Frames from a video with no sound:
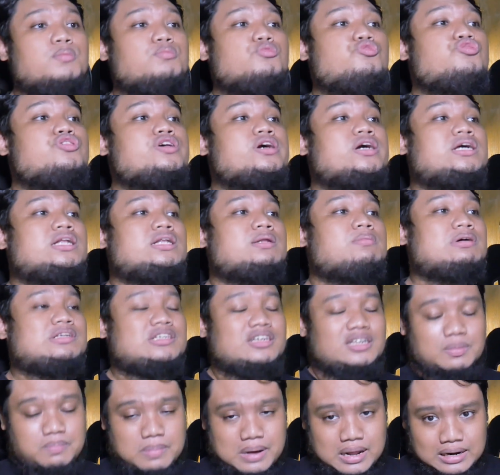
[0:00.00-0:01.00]
Mungkin
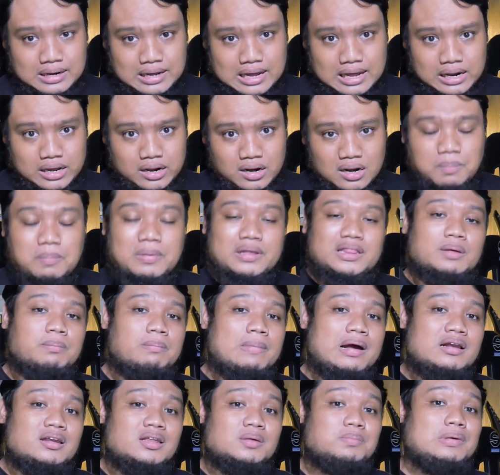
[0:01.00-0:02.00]
masa depan kalian lebih
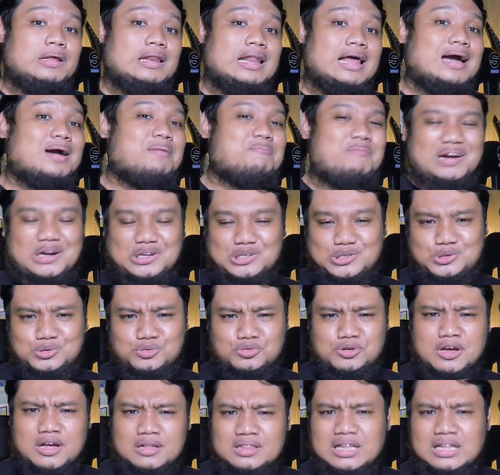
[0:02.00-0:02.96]
tepat dibilang madesu.